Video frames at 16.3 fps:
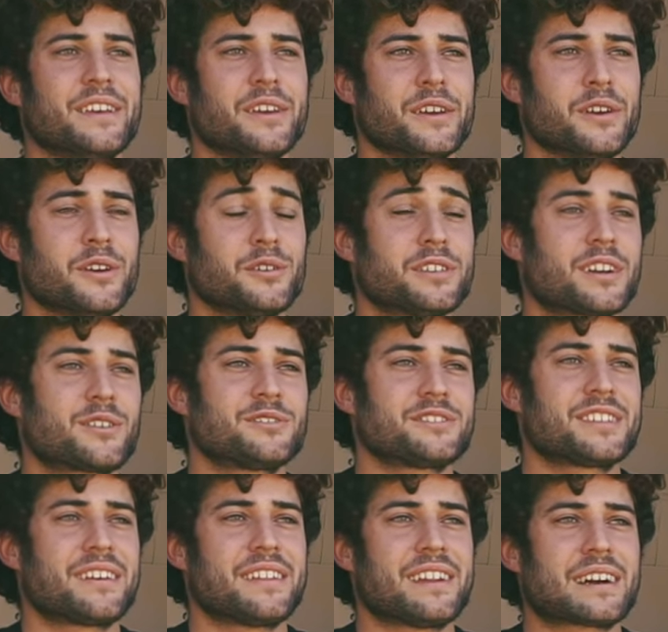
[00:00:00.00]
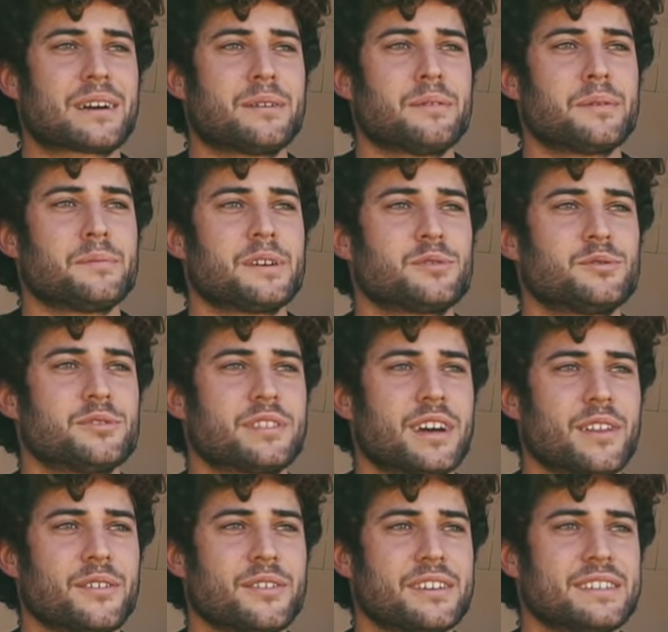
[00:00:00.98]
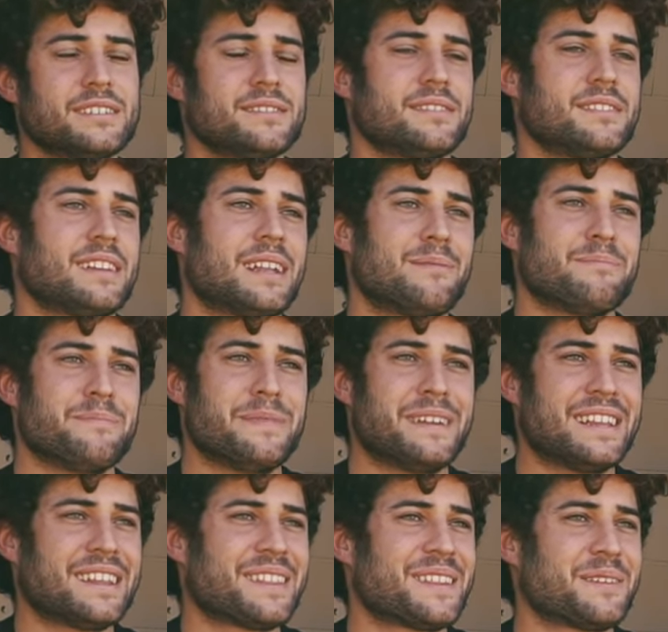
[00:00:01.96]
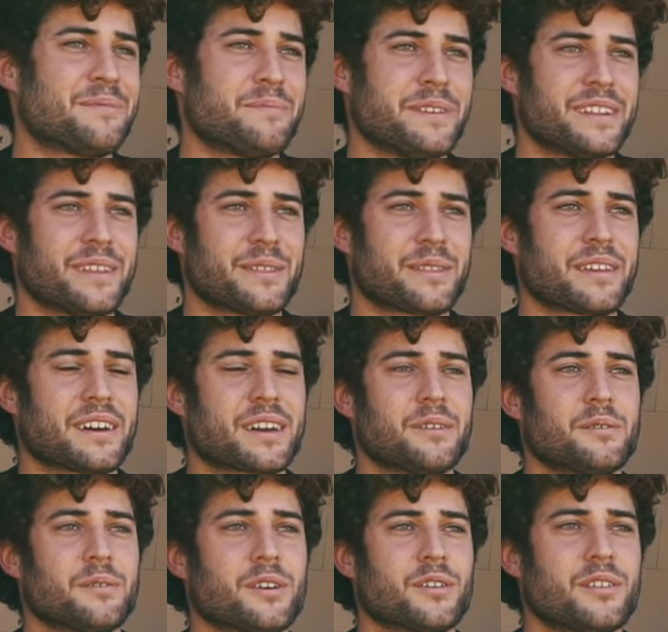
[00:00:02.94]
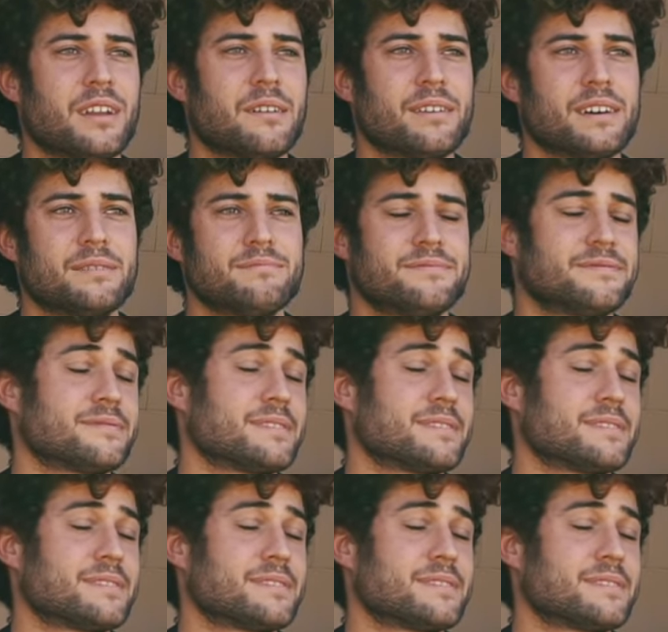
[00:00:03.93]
Y otra cosa de las que más me ha gustado es las miles de experiencias que he vivido con la van,